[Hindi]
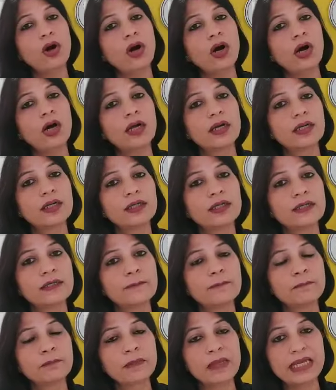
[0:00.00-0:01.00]
और
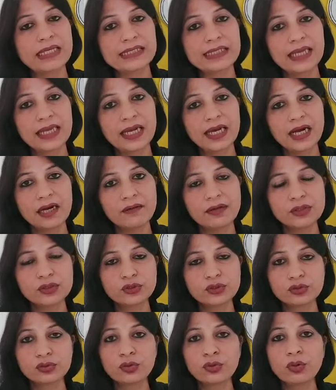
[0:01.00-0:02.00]
इसके अलावा
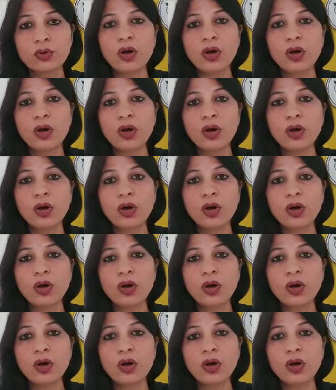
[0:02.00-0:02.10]
जो